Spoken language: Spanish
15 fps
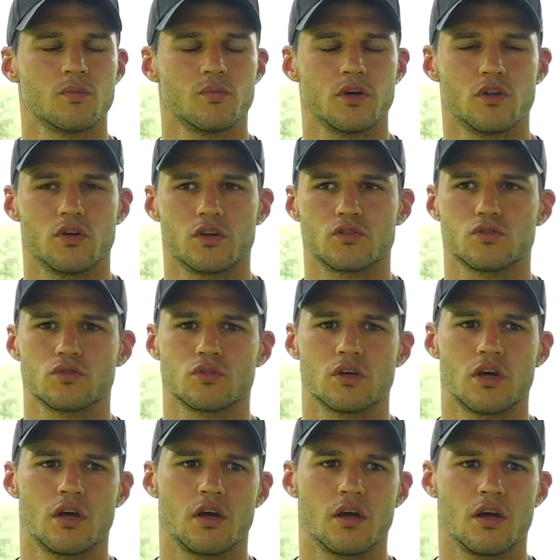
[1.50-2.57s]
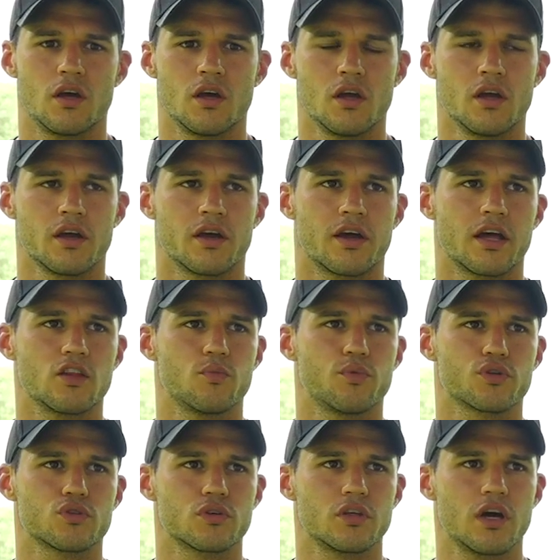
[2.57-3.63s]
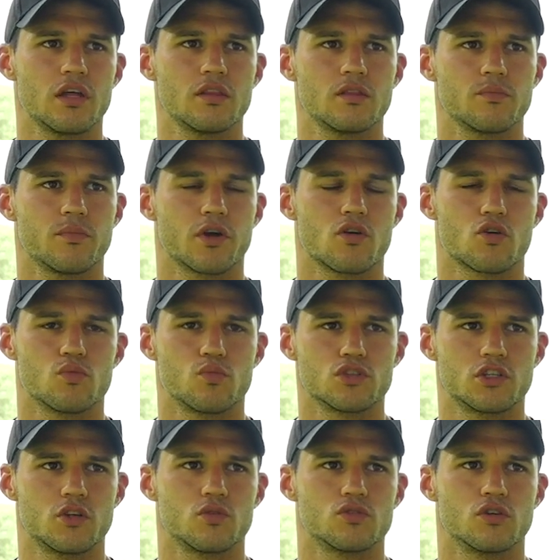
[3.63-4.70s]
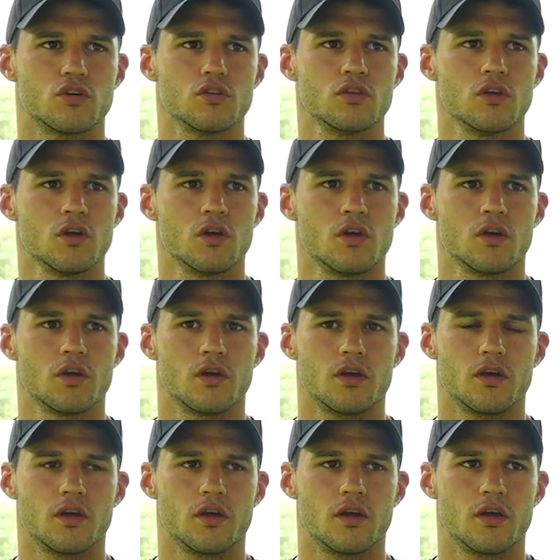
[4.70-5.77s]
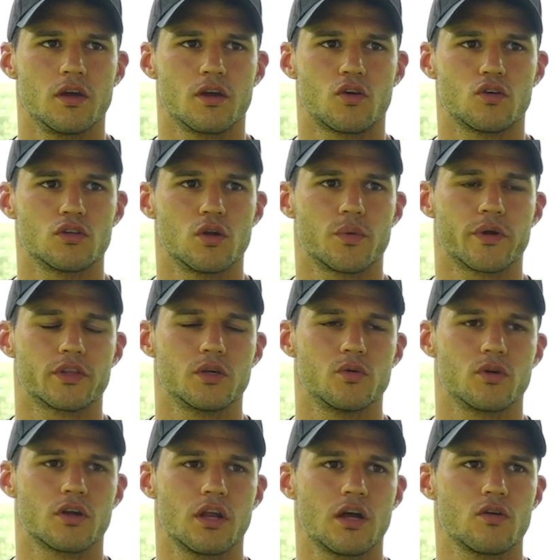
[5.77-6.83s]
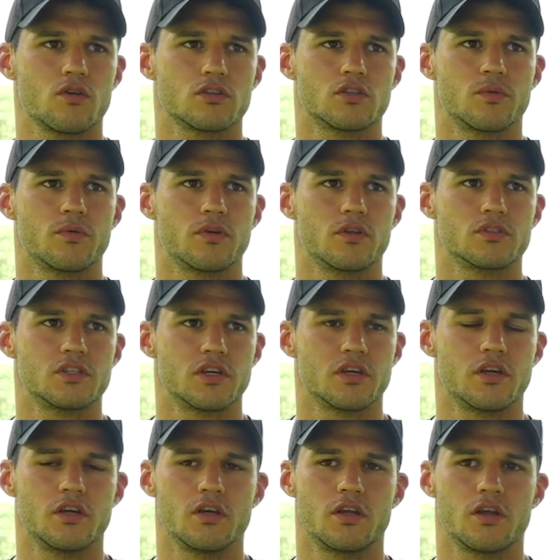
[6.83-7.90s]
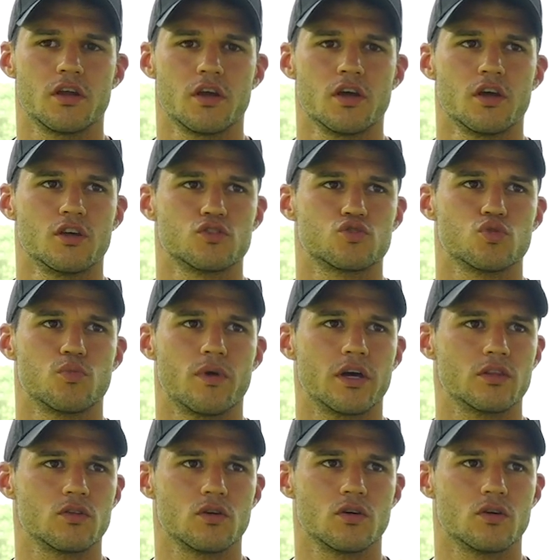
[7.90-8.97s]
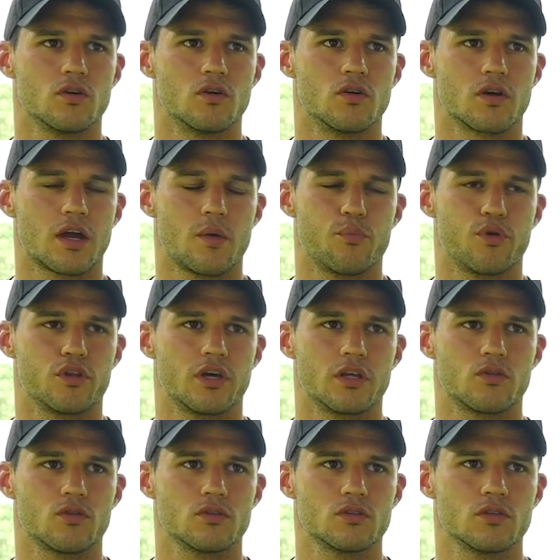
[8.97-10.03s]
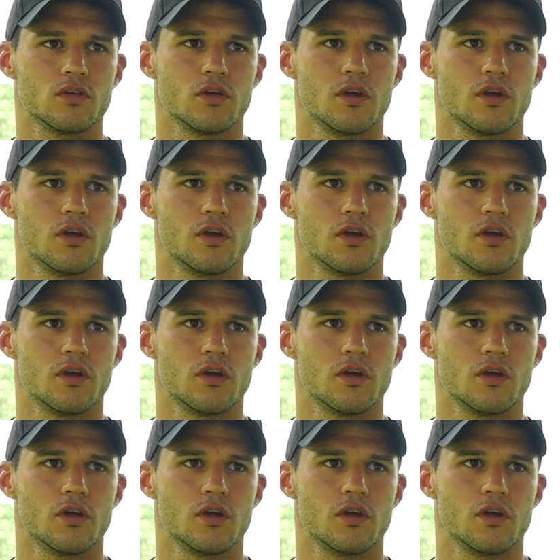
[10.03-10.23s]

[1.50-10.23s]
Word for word: Bueno, es una gran oportunidad, vengo con mucha ilusión, eh, con el objetivo claro de seguir sumando campeonatos